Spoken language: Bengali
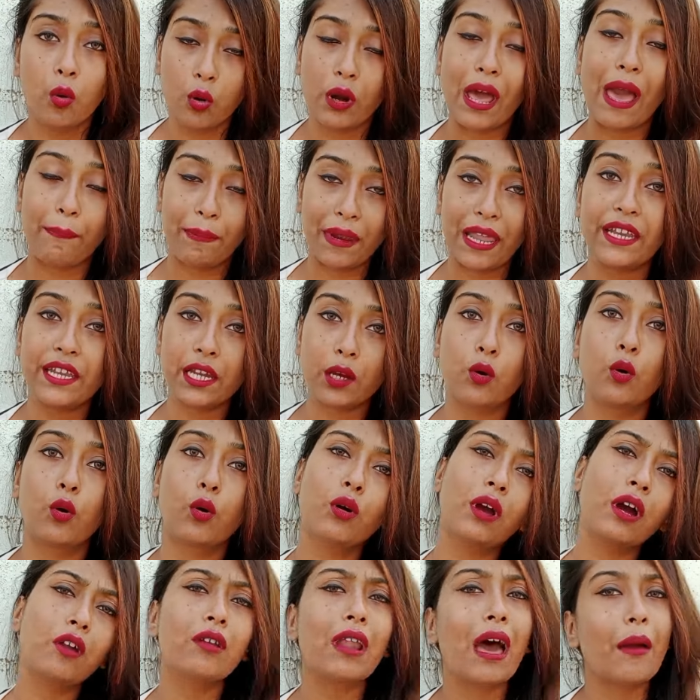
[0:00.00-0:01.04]
অ্যাপ্লাইটা করো
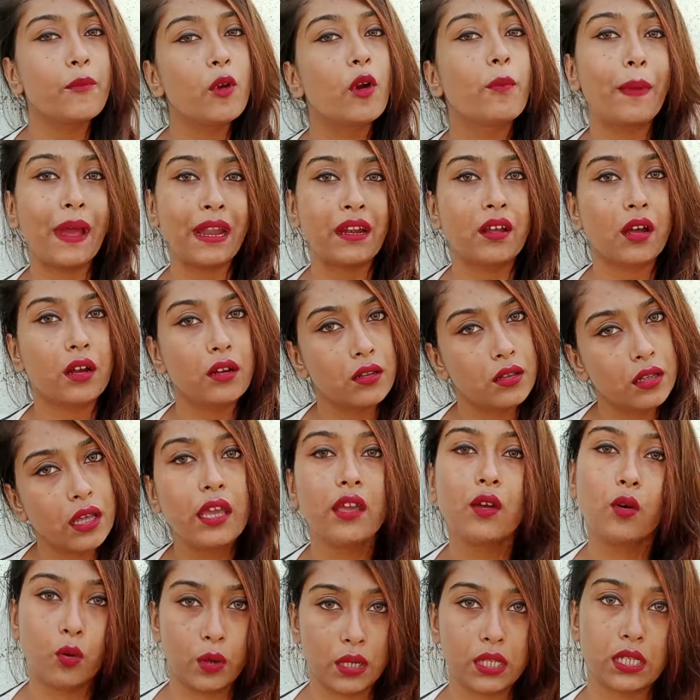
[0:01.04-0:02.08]
কারণ আমিও প্যান কার্ড দিয়েই
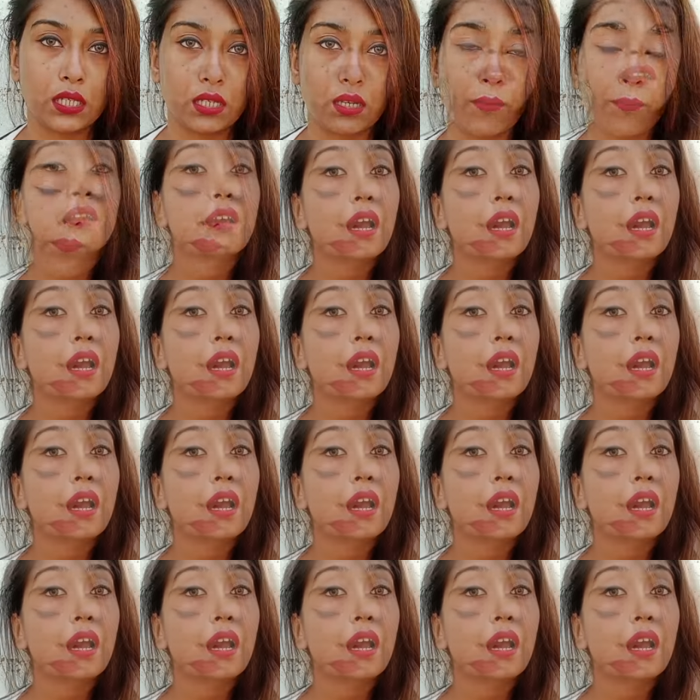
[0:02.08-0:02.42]
করে প্যান